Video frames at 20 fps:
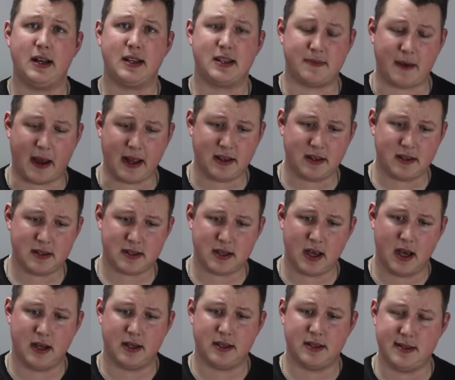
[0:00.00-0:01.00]
Zweitens
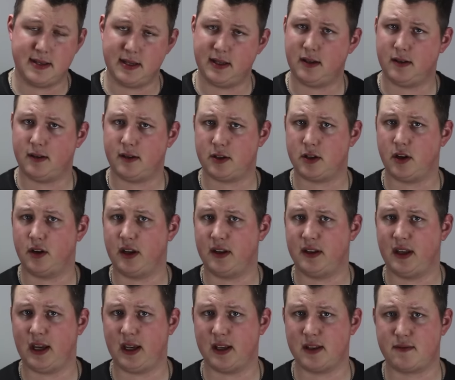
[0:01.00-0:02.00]
sind auch schon die
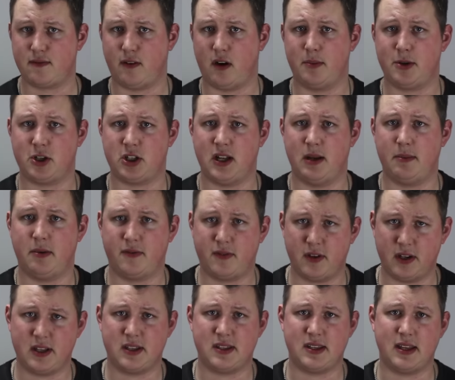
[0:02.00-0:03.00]
Tickets vorbestellbar
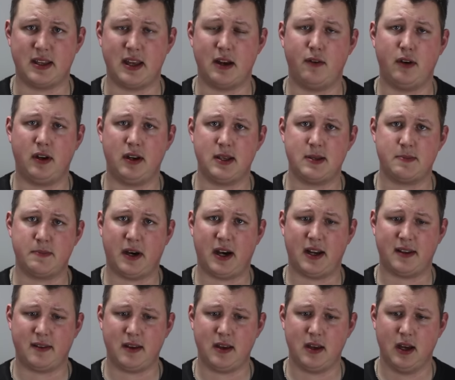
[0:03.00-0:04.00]
für die
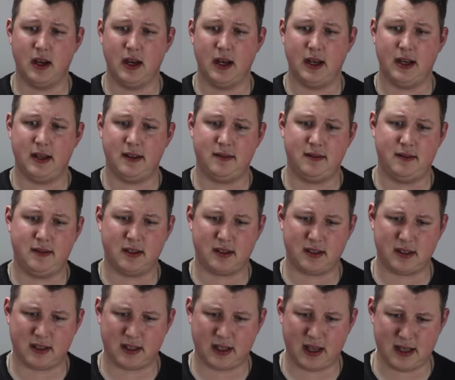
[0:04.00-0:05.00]
CD-Release-Party.
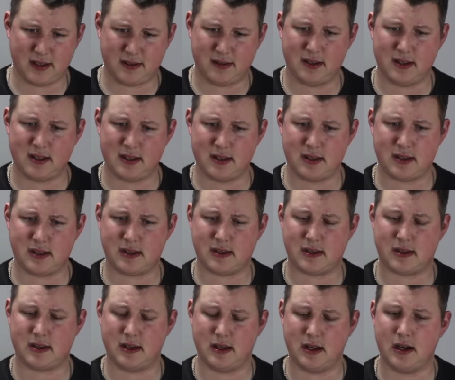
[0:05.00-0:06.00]

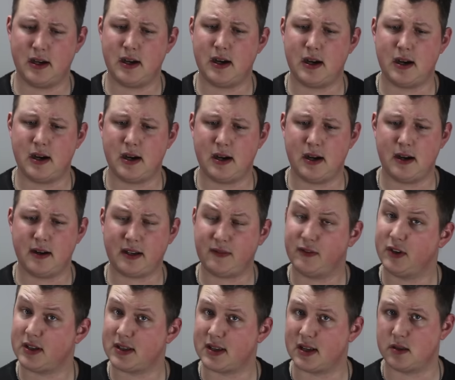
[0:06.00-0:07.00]
Drittens äh,
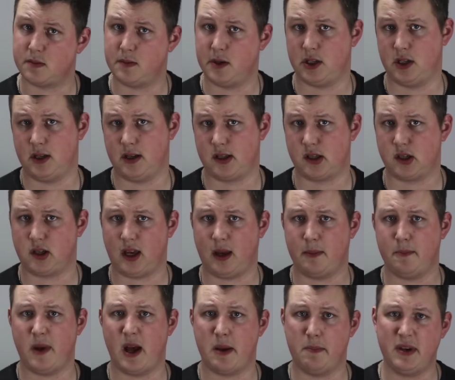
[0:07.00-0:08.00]
wird es ein Special dazu
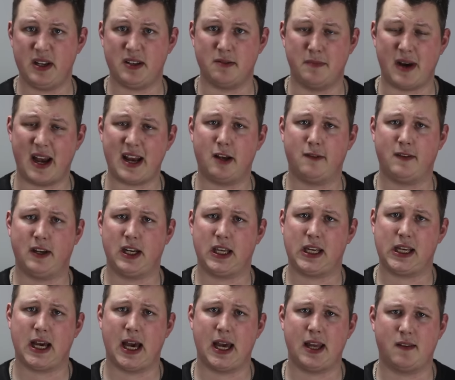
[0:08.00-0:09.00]
geben mit meiner
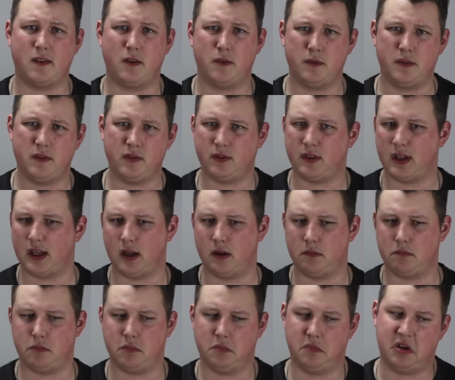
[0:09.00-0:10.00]
Wenigkeit und
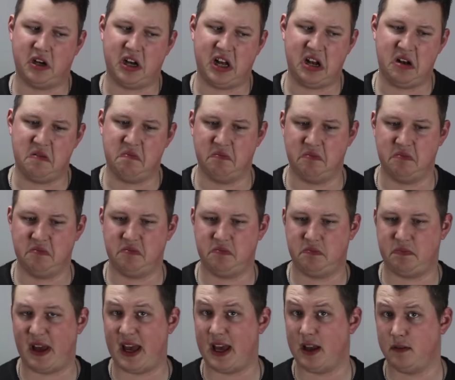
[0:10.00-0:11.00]
der
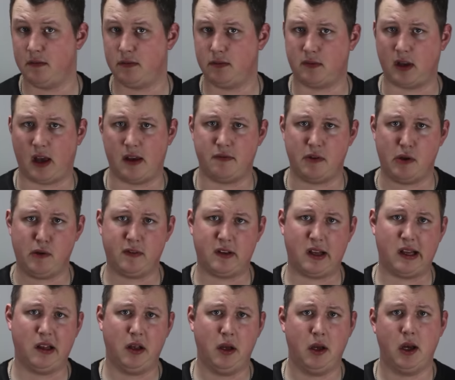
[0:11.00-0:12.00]
halben Band, drei
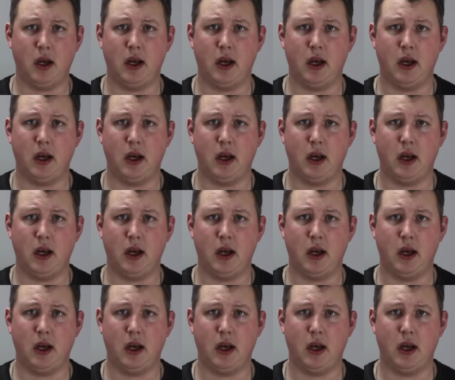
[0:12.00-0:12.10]
Fünftel.